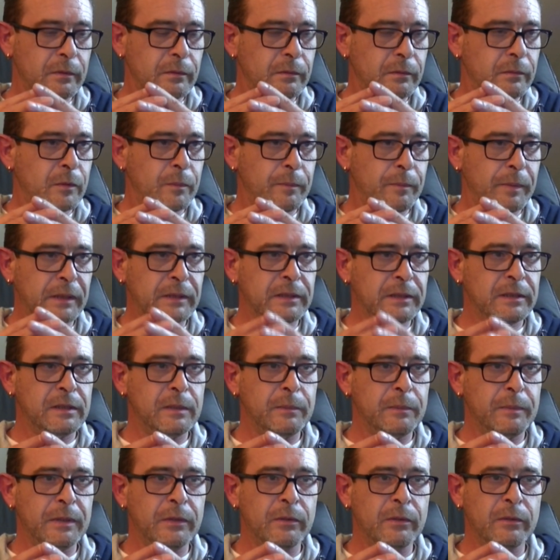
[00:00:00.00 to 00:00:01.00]
de,
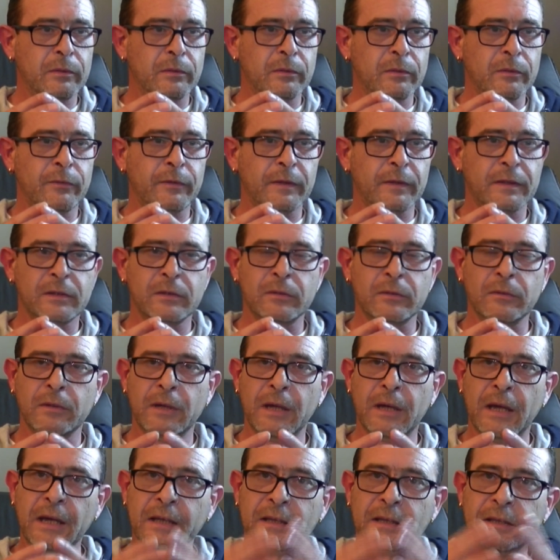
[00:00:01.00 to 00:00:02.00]
participer de, façon
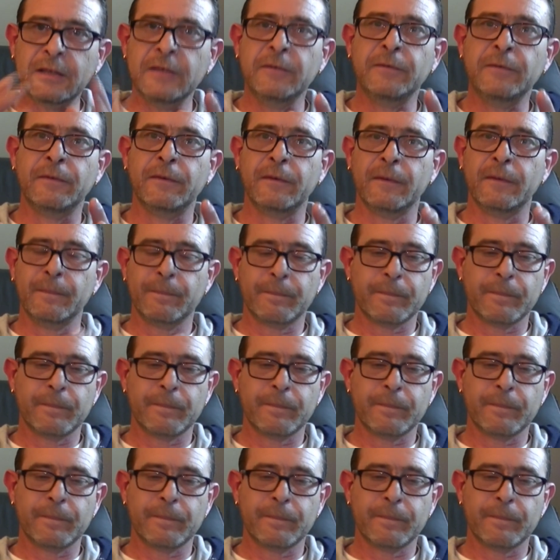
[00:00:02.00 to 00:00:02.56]
active,